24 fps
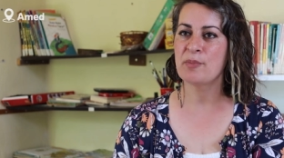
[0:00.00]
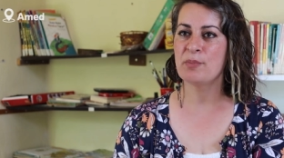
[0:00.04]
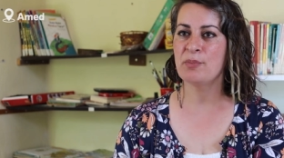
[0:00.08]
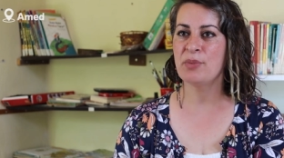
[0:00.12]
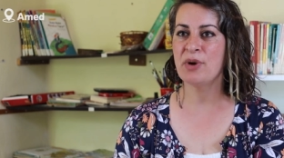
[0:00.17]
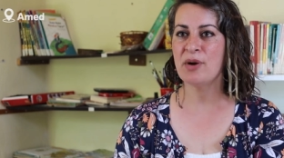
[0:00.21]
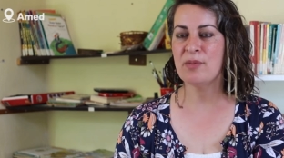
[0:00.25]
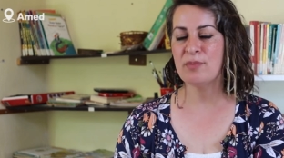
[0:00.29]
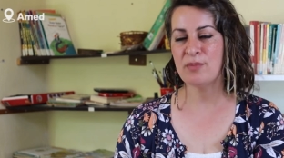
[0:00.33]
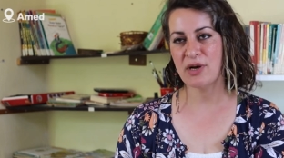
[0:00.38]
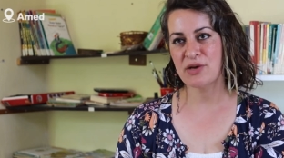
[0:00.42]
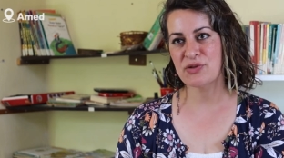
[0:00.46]

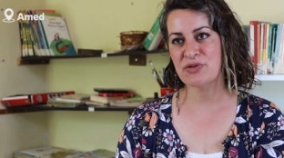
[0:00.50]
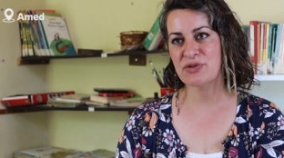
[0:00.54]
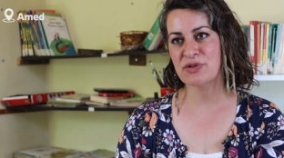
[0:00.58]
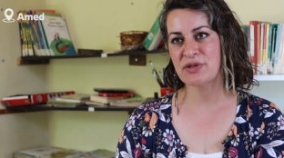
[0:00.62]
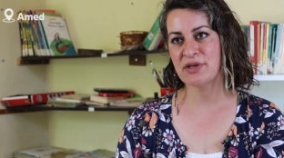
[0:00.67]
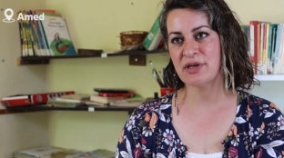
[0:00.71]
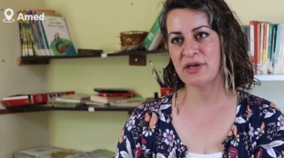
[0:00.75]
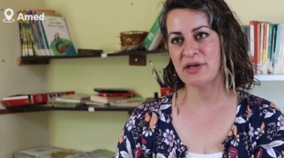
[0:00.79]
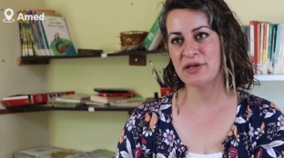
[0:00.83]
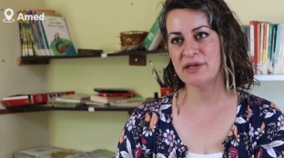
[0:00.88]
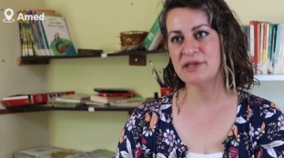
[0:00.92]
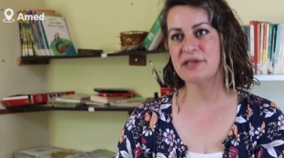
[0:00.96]

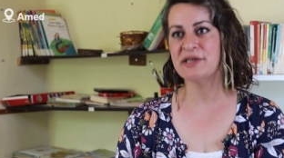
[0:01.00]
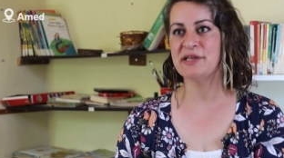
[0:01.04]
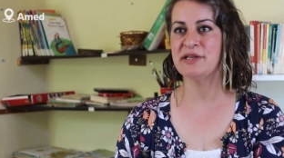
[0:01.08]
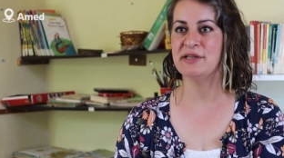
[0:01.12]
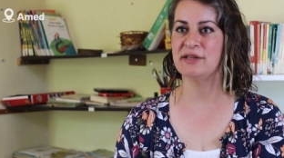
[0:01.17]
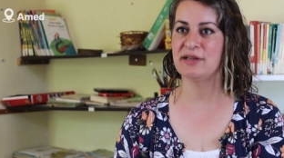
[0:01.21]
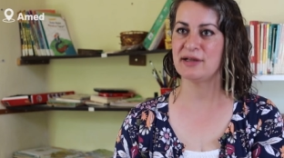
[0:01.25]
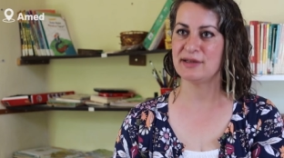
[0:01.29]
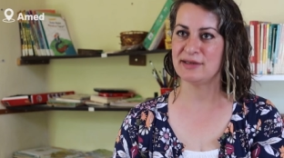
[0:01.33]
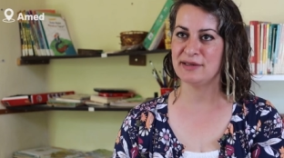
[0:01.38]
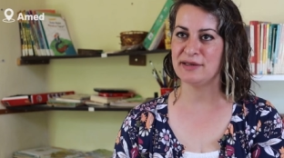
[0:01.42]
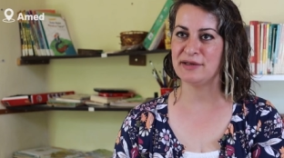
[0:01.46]
bambaşka hak
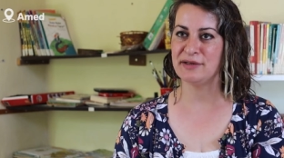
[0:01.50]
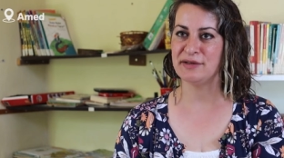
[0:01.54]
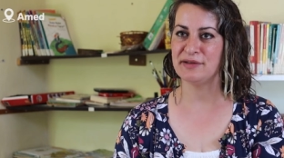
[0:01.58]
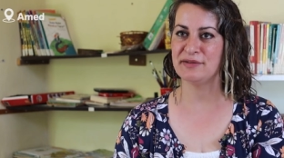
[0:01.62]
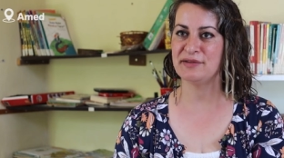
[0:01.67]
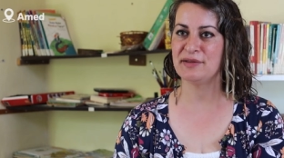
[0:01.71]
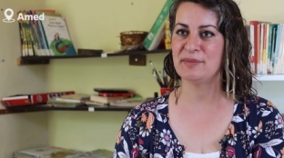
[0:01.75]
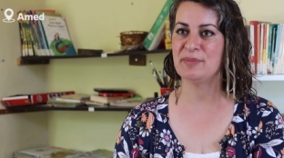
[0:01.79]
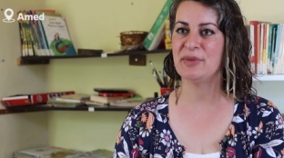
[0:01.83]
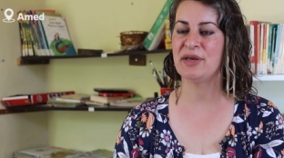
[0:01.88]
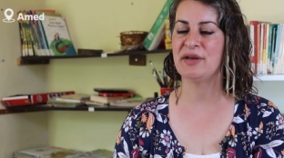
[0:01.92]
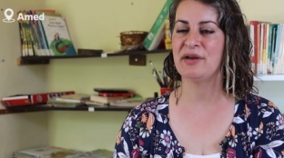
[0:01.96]

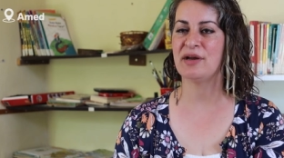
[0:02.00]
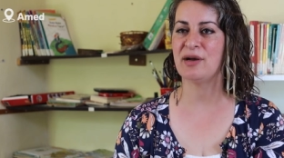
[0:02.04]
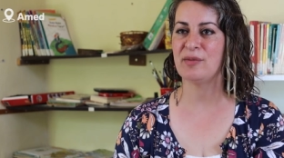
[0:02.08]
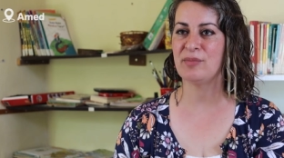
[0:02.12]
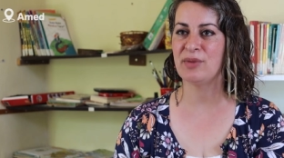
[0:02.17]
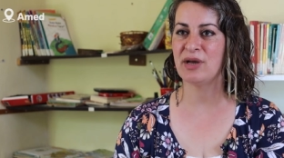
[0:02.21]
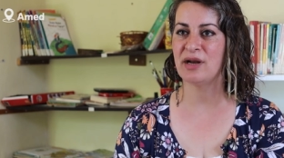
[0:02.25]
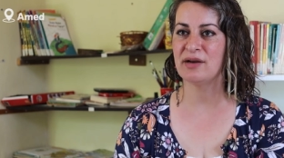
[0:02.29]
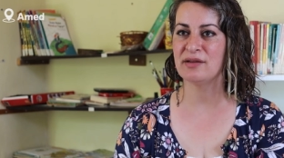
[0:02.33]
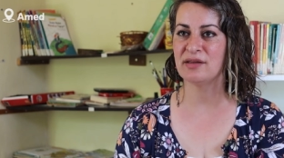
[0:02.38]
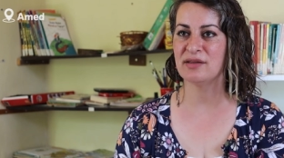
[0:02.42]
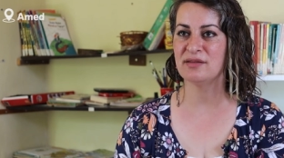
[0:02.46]
ihlallerini de
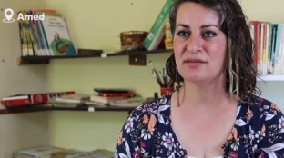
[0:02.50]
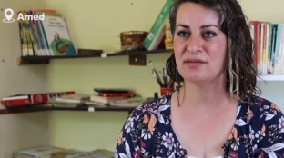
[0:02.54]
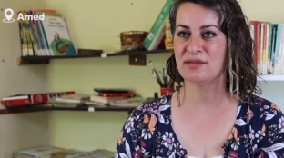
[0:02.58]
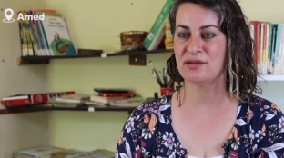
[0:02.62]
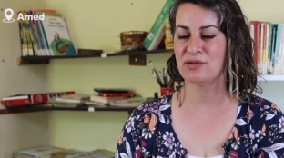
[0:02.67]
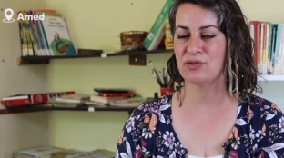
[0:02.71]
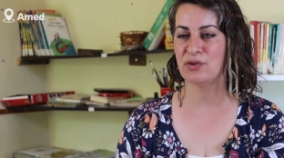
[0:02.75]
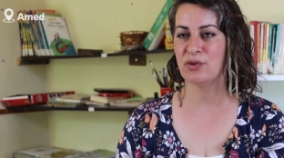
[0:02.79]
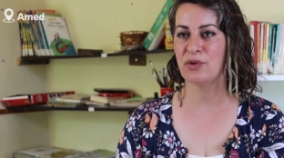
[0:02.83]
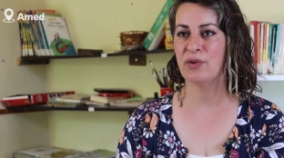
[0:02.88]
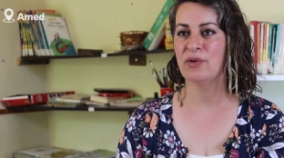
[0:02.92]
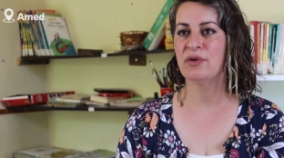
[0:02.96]
beraber
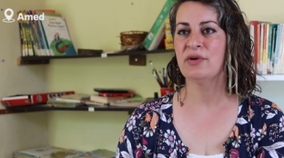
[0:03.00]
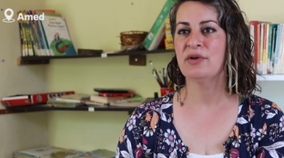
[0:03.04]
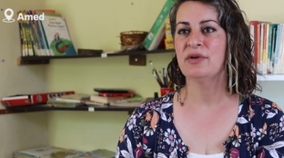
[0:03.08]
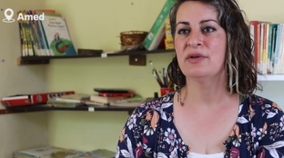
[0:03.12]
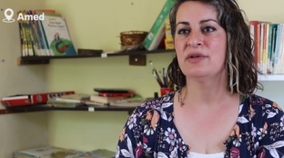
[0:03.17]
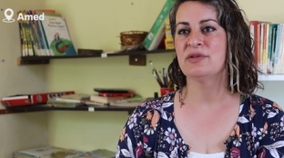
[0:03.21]
getiriyor.